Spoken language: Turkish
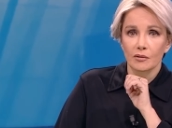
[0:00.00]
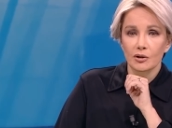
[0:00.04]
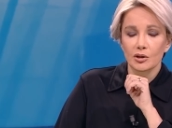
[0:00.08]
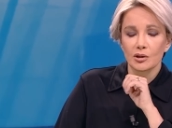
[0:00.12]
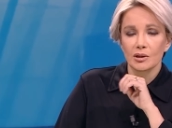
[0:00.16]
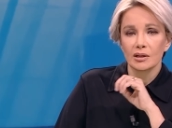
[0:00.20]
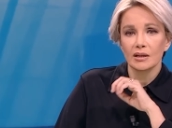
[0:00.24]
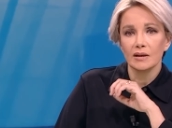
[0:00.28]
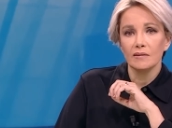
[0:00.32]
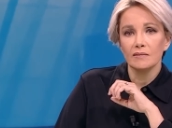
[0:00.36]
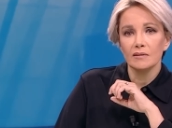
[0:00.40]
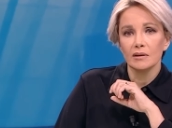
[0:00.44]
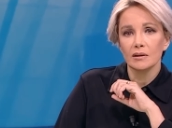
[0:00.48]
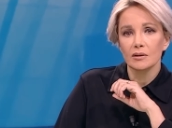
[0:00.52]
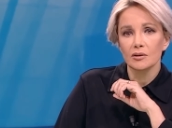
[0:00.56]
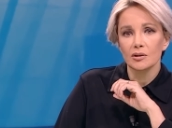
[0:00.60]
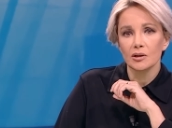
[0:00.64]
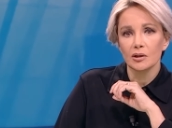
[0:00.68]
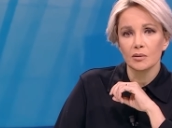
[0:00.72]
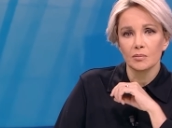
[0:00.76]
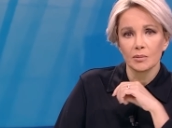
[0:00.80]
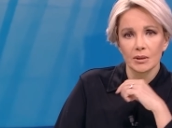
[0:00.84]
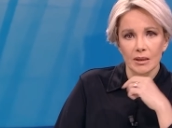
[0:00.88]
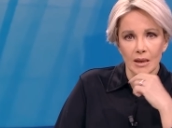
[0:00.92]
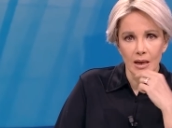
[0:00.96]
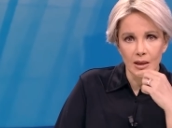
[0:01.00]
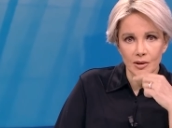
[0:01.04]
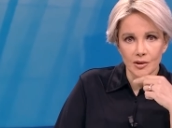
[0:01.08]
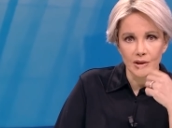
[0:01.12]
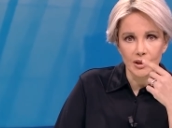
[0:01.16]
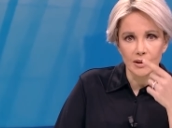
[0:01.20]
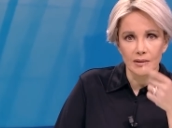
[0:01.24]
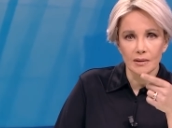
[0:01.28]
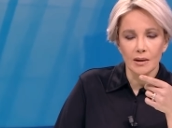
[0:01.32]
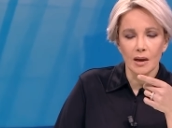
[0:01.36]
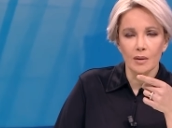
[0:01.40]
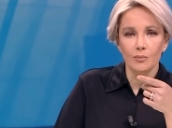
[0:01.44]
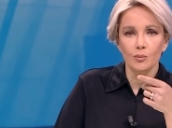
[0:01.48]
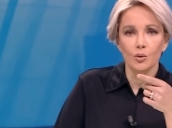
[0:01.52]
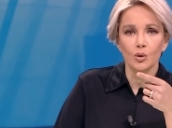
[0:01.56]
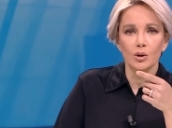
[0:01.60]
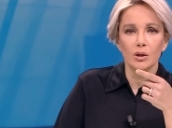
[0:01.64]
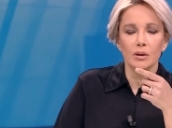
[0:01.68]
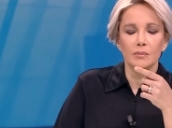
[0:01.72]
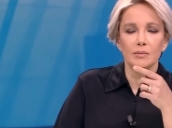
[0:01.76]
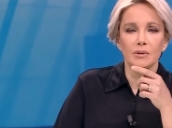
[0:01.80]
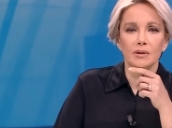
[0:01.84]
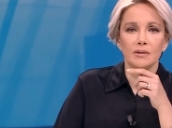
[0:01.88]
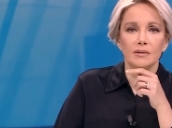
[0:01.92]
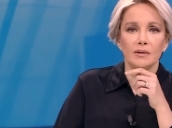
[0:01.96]
Savaş alevlenecek mi? Gerçekten
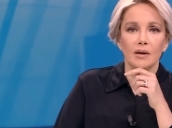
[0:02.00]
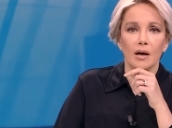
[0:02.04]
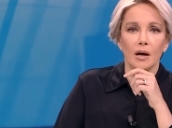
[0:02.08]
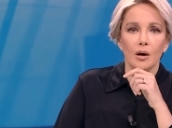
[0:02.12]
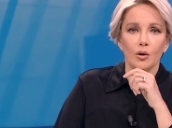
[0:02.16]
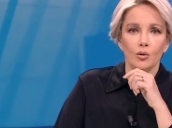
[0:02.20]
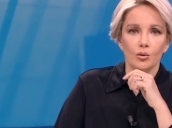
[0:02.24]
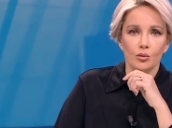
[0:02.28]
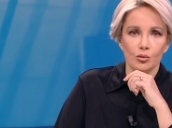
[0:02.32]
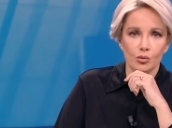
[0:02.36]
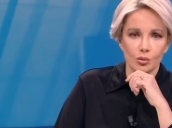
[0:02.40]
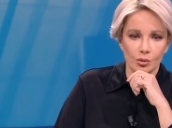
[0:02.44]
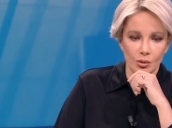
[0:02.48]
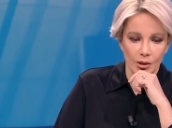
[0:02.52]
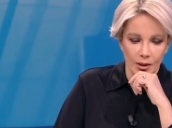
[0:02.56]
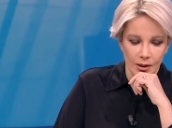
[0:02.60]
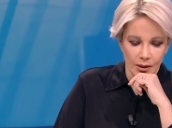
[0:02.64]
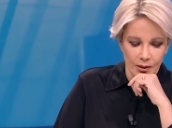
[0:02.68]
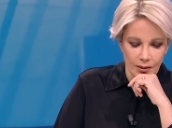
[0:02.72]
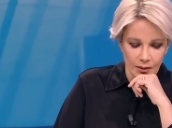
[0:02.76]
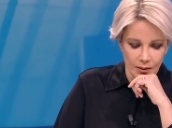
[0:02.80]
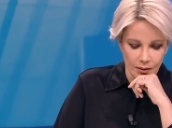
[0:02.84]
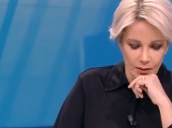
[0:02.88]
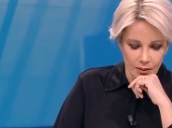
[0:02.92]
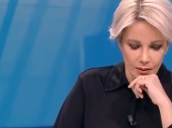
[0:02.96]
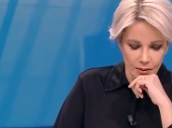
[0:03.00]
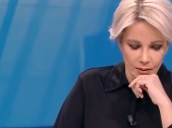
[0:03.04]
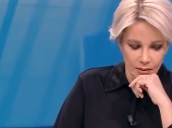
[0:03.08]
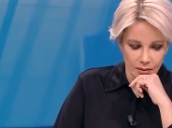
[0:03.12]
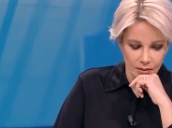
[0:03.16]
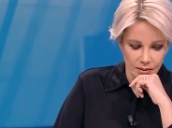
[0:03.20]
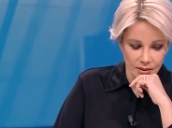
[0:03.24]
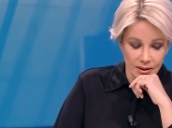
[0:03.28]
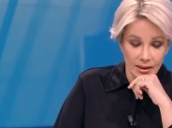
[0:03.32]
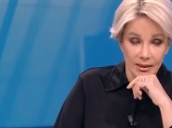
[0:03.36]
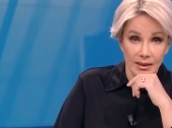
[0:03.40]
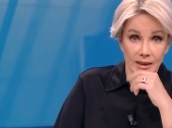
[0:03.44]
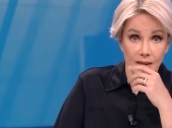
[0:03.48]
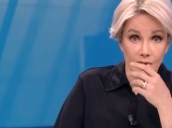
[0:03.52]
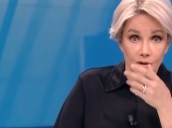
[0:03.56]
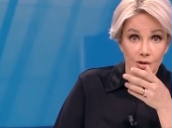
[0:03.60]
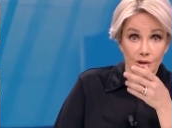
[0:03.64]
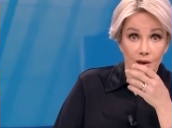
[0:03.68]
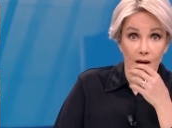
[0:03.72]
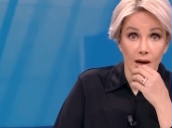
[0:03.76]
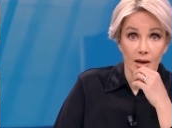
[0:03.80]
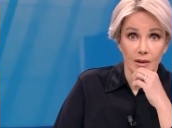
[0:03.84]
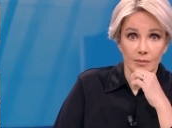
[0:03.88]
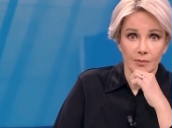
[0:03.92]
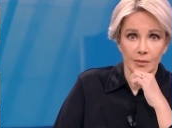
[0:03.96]
böyle bir taarruza
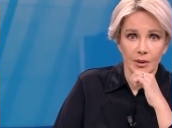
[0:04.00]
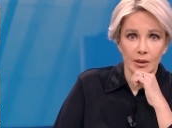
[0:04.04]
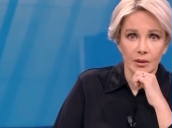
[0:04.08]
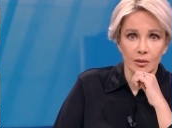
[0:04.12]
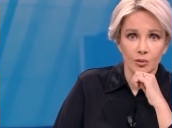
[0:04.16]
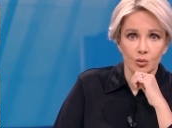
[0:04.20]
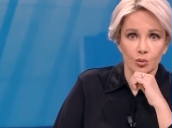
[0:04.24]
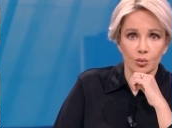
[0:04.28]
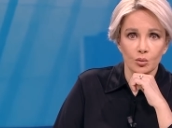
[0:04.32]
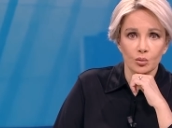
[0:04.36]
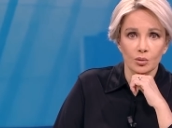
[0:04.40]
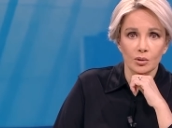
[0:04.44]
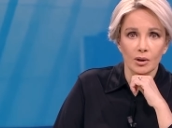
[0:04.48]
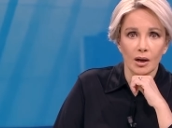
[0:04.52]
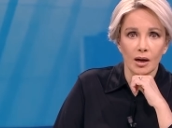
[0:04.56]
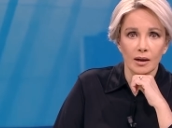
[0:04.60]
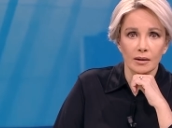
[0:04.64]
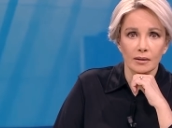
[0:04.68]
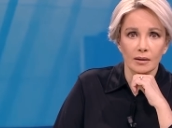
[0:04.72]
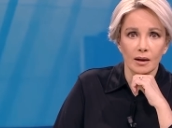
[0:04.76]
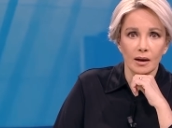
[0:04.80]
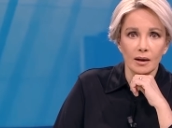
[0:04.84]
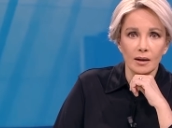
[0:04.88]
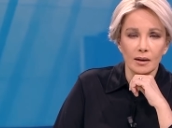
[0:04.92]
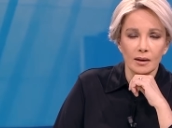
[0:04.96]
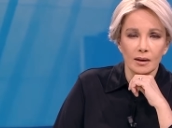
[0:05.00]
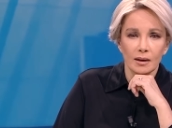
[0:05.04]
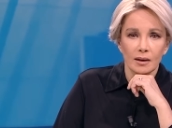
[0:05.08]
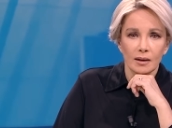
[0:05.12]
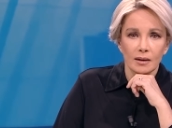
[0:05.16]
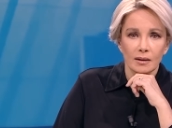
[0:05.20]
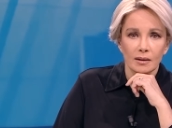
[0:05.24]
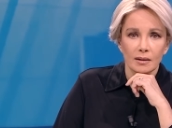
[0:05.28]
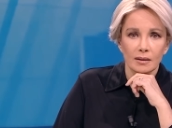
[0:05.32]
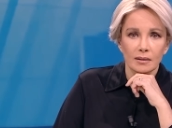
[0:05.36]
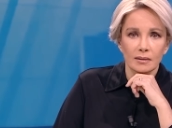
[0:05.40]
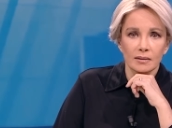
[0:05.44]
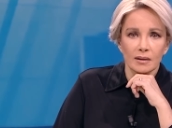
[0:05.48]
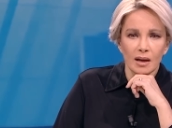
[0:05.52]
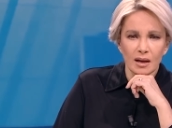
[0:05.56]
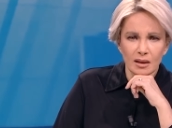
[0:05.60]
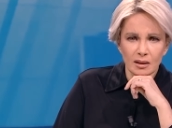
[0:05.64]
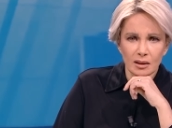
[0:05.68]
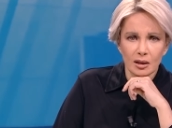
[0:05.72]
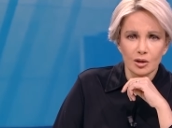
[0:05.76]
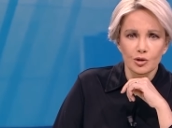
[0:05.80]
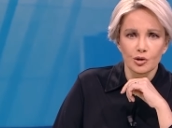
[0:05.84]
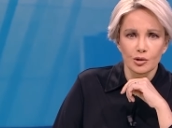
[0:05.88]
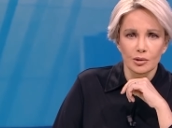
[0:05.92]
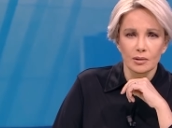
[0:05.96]
geçer mi Ukrayna?
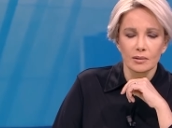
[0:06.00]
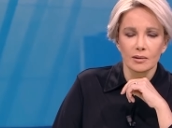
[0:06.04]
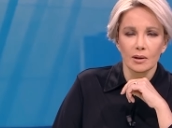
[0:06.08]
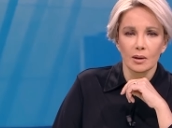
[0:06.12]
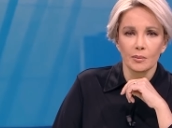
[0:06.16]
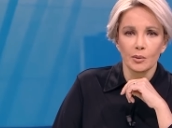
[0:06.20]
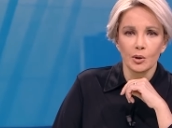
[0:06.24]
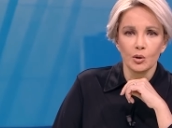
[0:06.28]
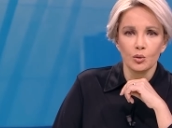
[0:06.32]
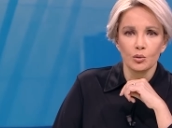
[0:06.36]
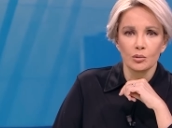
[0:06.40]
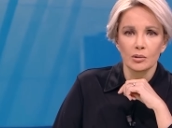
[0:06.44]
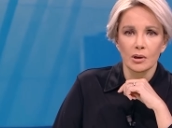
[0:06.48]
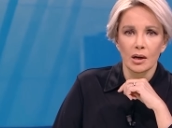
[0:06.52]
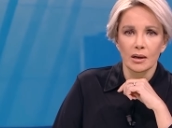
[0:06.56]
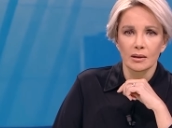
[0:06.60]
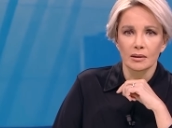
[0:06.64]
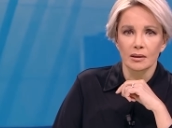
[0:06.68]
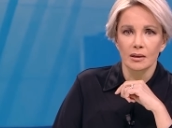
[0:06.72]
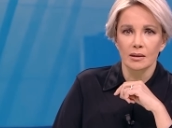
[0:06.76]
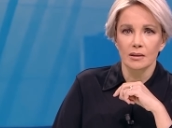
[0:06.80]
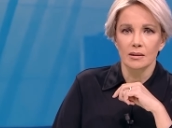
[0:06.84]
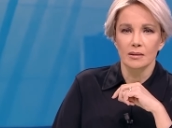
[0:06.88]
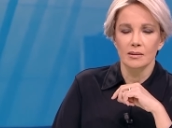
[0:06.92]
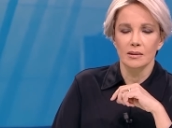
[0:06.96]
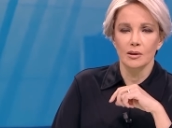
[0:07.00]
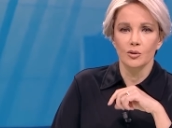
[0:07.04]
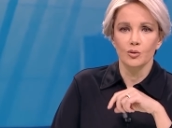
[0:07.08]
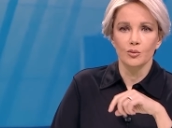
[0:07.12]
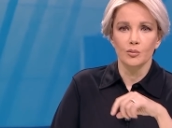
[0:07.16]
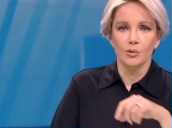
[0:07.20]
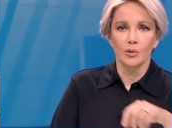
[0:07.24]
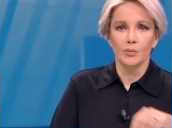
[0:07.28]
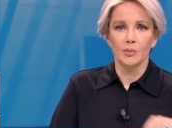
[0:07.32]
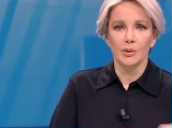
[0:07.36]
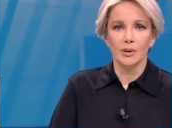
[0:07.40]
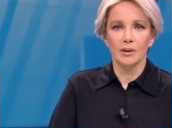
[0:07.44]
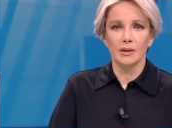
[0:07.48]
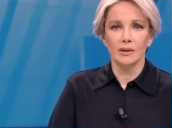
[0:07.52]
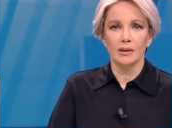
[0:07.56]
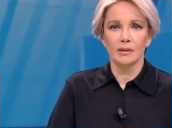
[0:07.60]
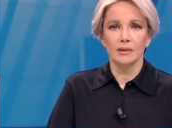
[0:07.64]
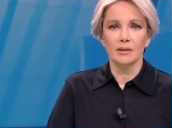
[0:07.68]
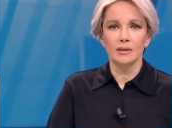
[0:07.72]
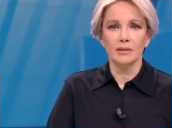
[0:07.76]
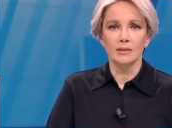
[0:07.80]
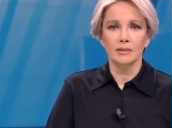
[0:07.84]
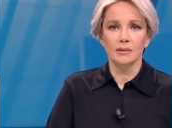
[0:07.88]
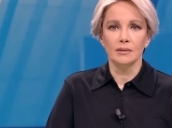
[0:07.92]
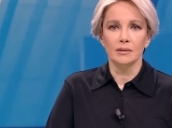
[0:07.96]
Net açıklama Ukrayna Savunma
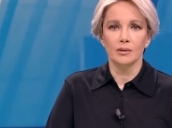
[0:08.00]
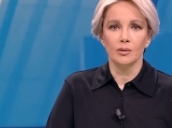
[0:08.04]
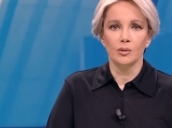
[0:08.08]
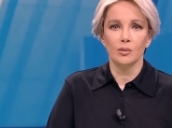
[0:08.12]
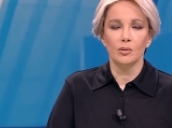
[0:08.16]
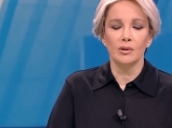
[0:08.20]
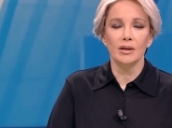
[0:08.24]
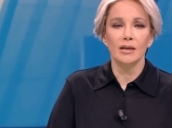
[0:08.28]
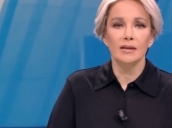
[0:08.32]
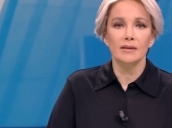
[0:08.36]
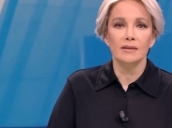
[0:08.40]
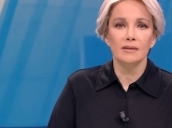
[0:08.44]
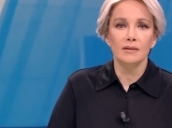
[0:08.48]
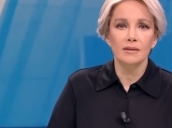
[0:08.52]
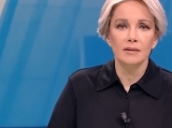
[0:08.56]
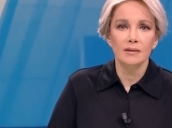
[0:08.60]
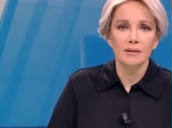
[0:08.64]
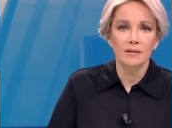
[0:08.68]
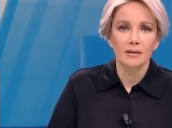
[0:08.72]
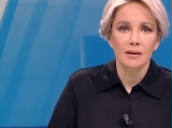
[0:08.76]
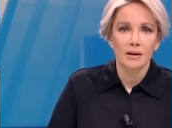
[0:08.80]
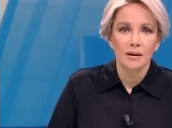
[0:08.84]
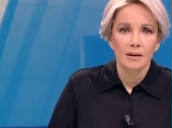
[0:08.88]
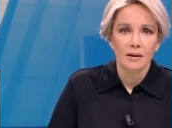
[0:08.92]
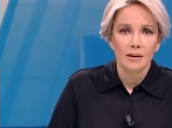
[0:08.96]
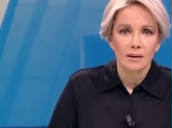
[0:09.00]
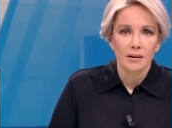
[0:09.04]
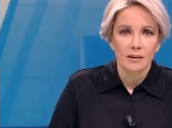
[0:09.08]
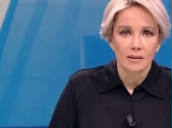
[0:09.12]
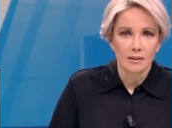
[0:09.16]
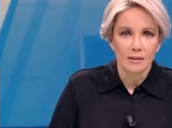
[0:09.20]
Bakanı Oleksiy